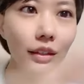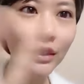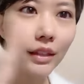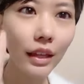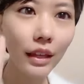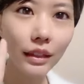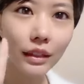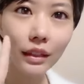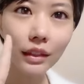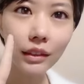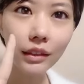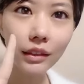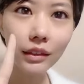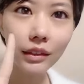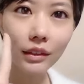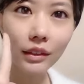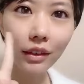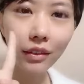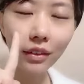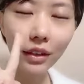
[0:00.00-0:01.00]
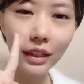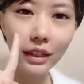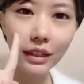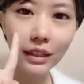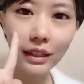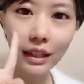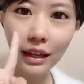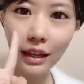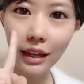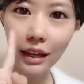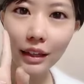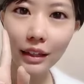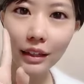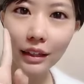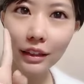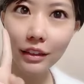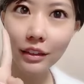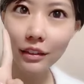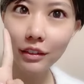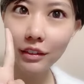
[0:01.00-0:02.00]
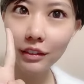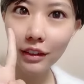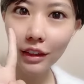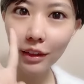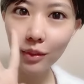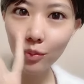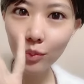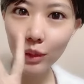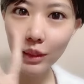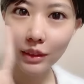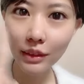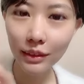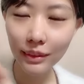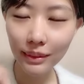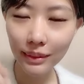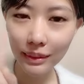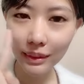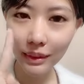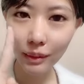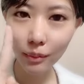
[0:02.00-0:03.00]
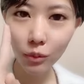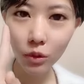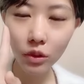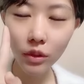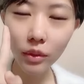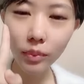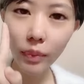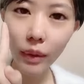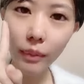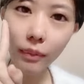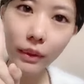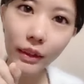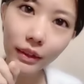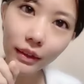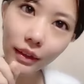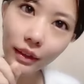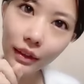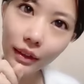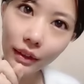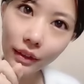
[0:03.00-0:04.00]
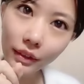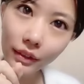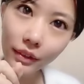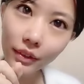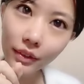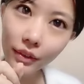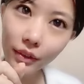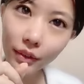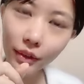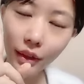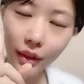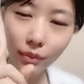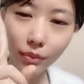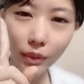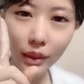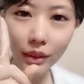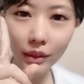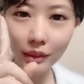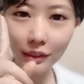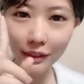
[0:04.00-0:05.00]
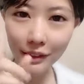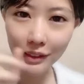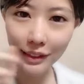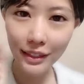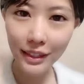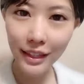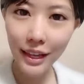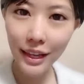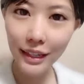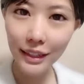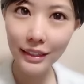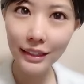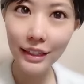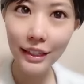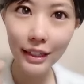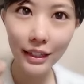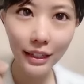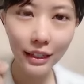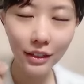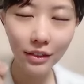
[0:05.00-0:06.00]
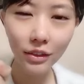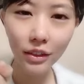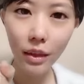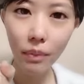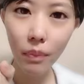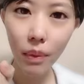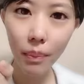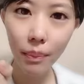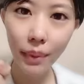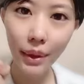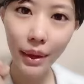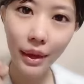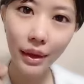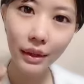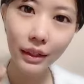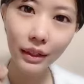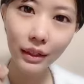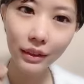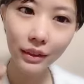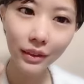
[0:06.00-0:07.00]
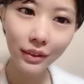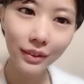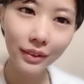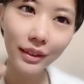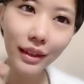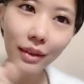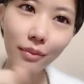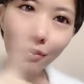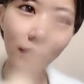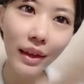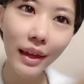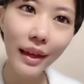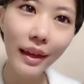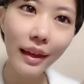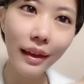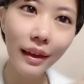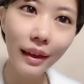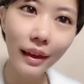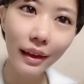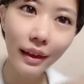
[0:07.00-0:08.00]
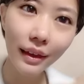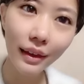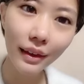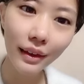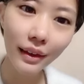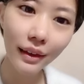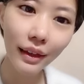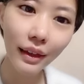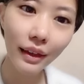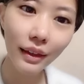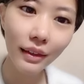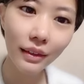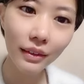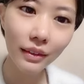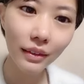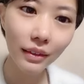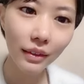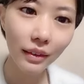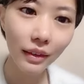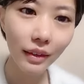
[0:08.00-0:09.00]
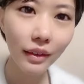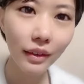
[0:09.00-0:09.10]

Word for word: 3位山勝さんありがとうございます2位無色パンマンさんありがとうございますそして第1位ゆうたパパありがとうございます